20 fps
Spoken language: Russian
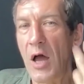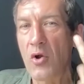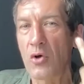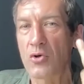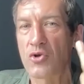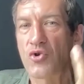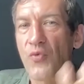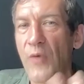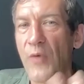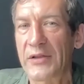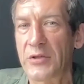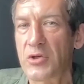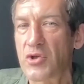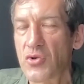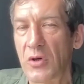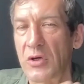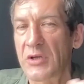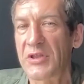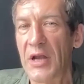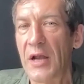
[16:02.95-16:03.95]
Алло, чувак, ты
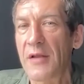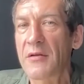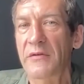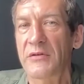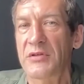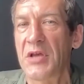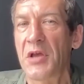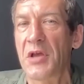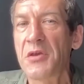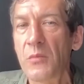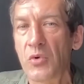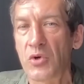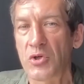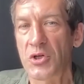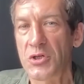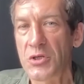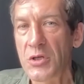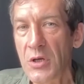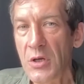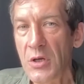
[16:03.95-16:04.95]
что, контролировать себя не можешь?